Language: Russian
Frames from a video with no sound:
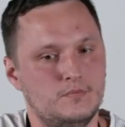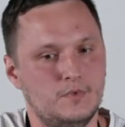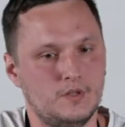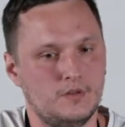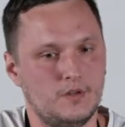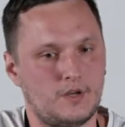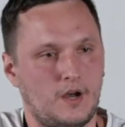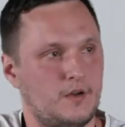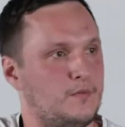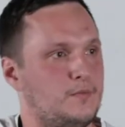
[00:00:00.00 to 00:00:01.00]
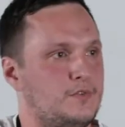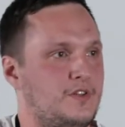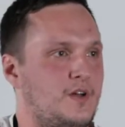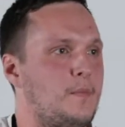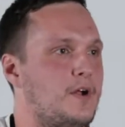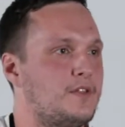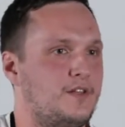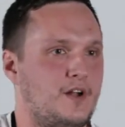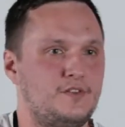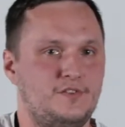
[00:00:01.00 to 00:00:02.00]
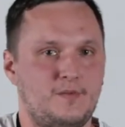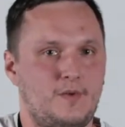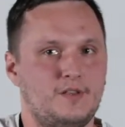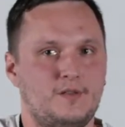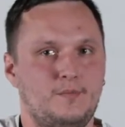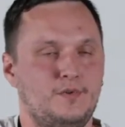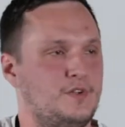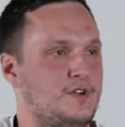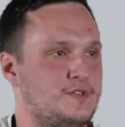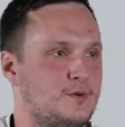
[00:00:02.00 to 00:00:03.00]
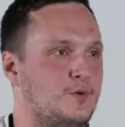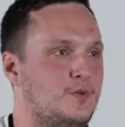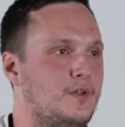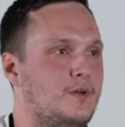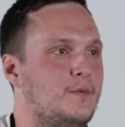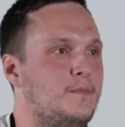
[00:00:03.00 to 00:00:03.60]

Да никак. Сам проект генерации занимает там полторы секунды.